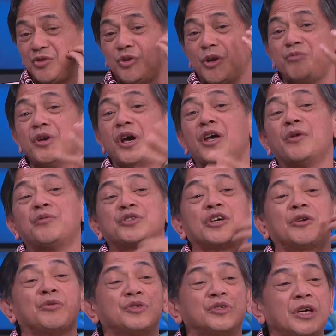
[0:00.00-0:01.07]
sudah biaya
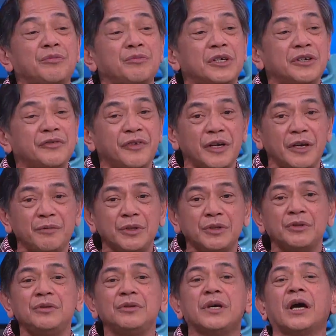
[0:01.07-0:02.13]
besar-besar bikin film
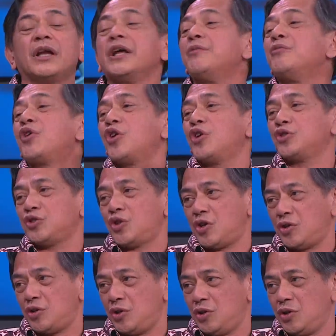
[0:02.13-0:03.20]
itu nggak ada yang mau nonton.
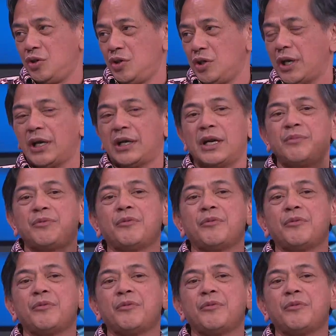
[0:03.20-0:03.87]
Iya iya. Karena